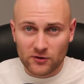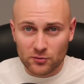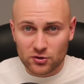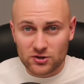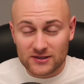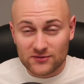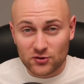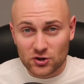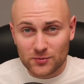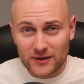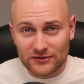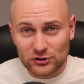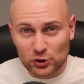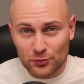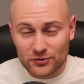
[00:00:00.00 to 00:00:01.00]
to możecie stworzyć
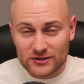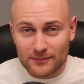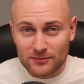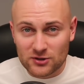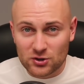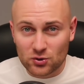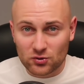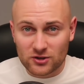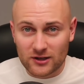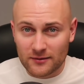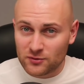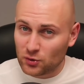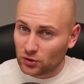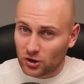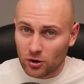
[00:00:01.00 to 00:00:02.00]
pierwszy kupon za
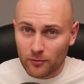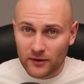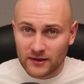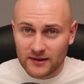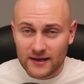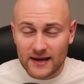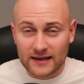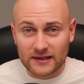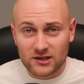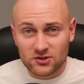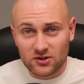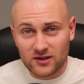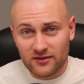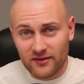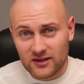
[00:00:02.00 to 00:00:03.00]
57 zł, obojętnie jaki.
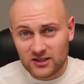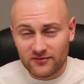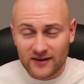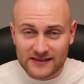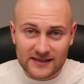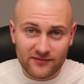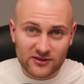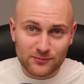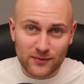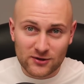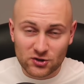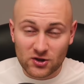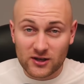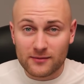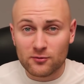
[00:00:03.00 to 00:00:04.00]
Jeżeli nie wejdzie, wraca do was
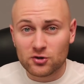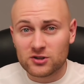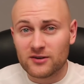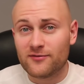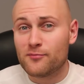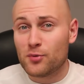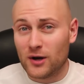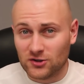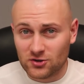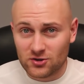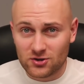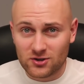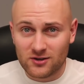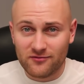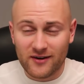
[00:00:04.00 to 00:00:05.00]
5 dych, możecie wypłacić.
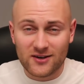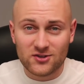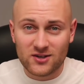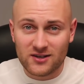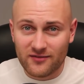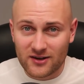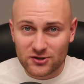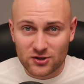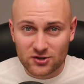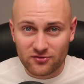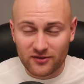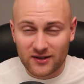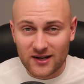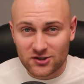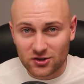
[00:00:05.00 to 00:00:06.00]
Jeżeli wejdzie, nieważne czy
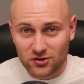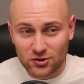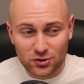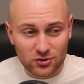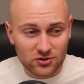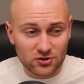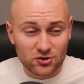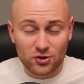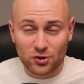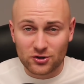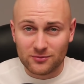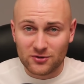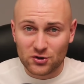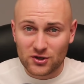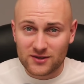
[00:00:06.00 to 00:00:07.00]
wygracie 1000 czy
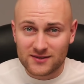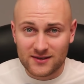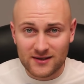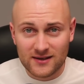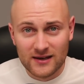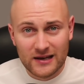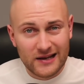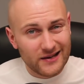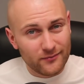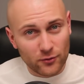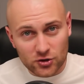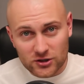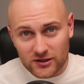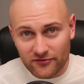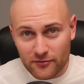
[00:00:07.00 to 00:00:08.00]
8000,
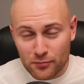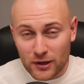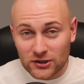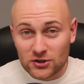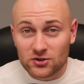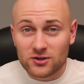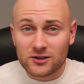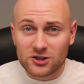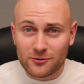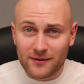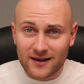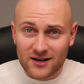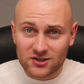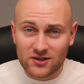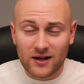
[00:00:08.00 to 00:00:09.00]
możecie wypłacić, nie trzeba
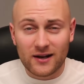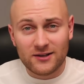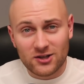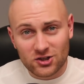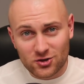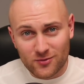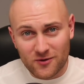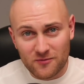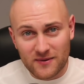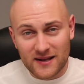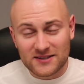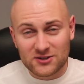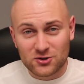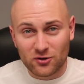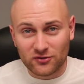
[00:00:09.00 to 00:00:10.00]
grać dalej, nie trzeba
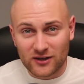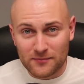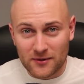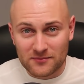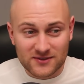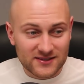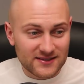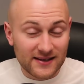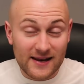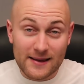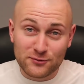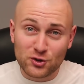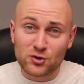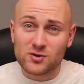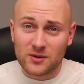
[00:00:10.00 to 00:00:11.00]
obracać, to w tej jest
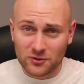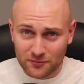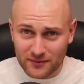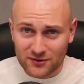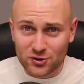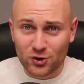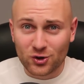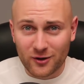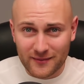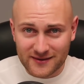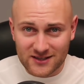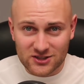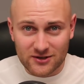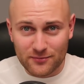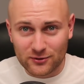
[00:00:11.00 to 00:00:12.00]
najlepsze, od do pierwszego
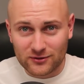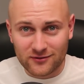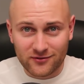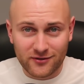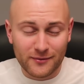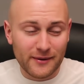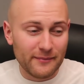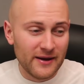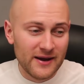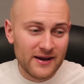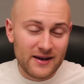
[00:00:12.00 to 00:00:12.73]
komentarza pod tym filmem.